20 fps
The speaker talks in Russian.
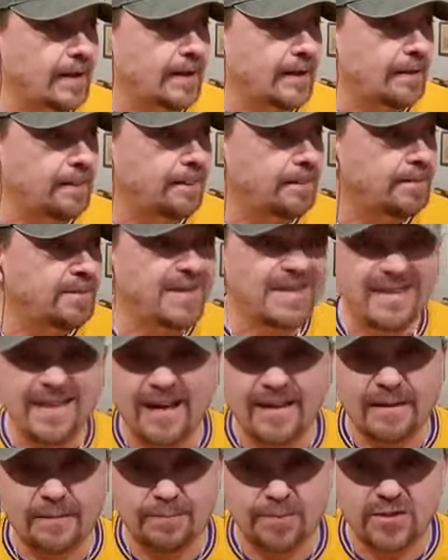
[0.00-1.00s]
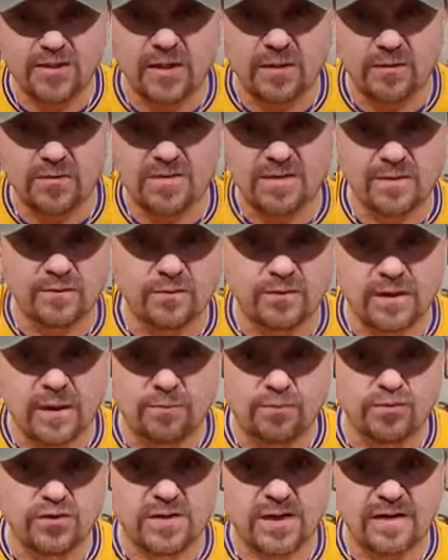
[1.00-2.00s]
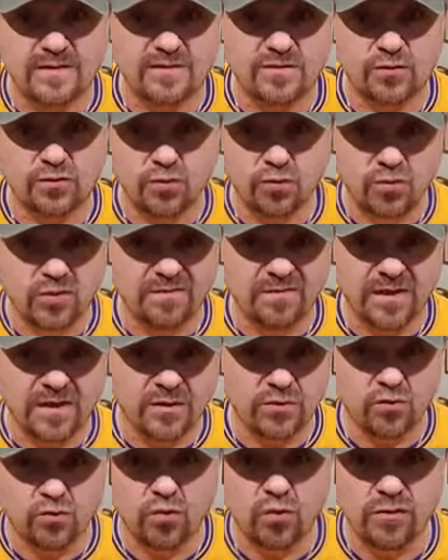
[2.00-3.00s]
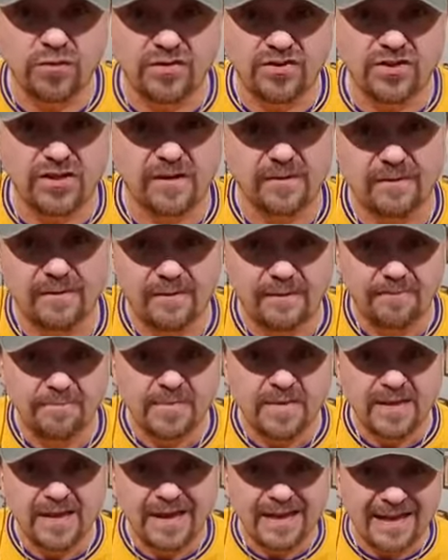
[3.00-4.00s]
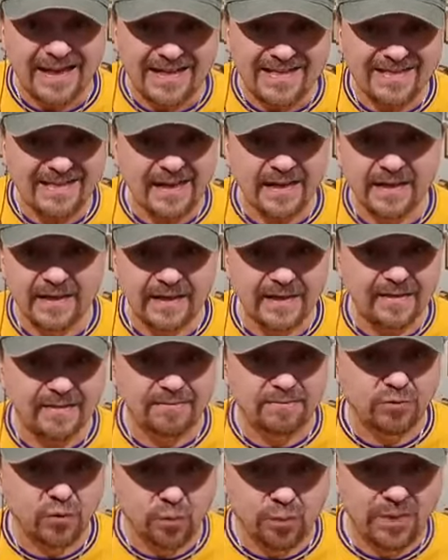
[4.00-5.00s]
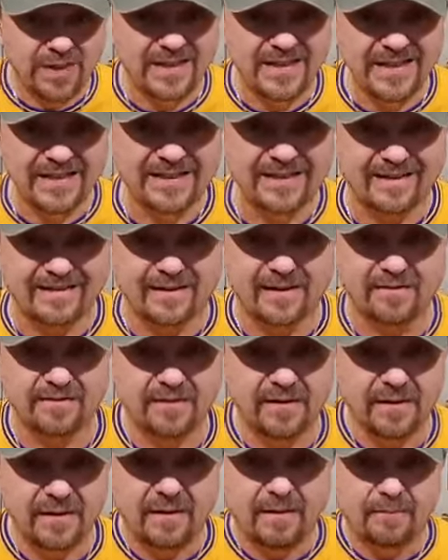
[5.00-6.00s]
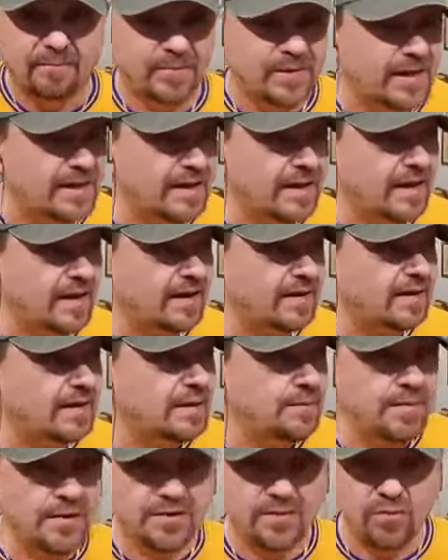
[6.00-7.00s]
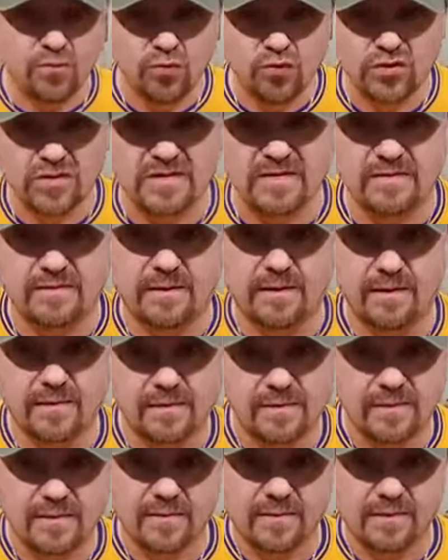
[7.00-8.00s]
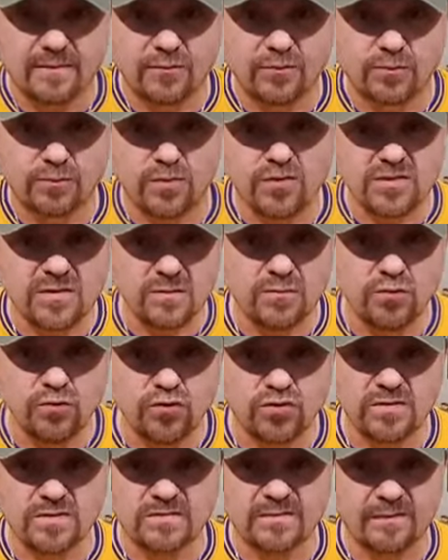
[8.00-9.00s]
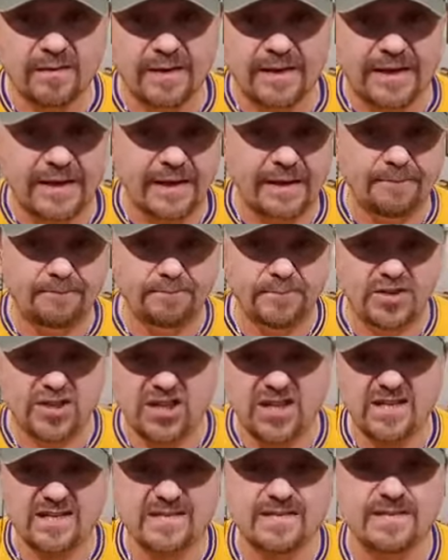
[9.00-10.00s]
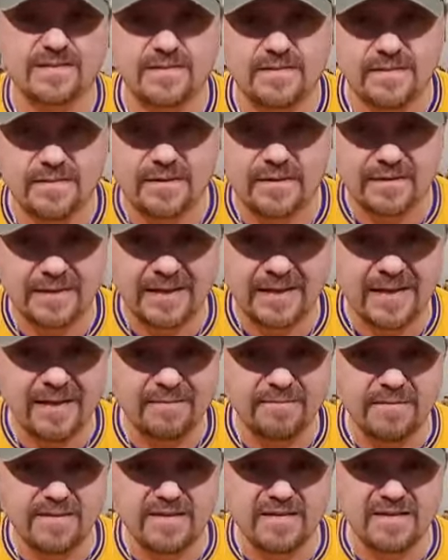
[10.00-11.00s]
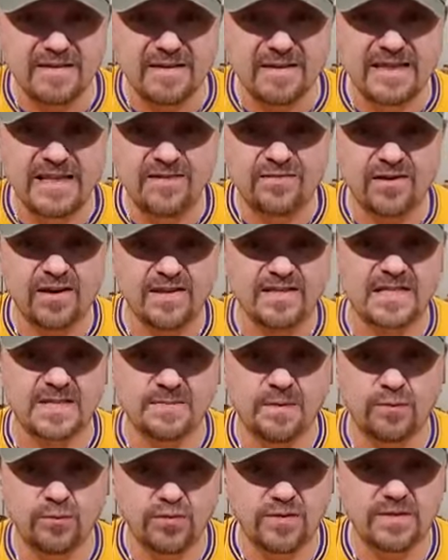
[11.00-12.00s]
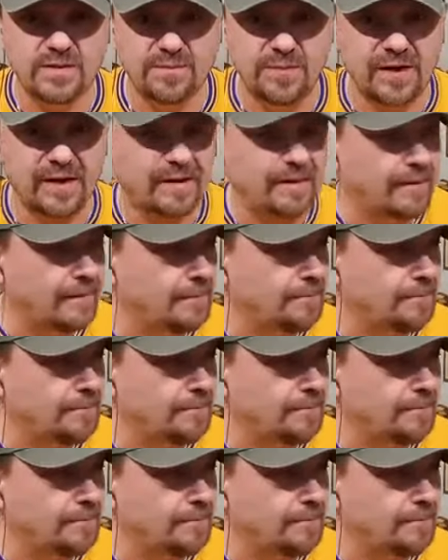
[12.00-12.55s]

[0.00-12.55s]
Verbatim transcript: а, не надо, пожалуйста, вот опускаться до уровня Януковича или остальных тупых диктаторов. Надо иметь мужество, вот просто мужество и честность. Надо не врать самому себе.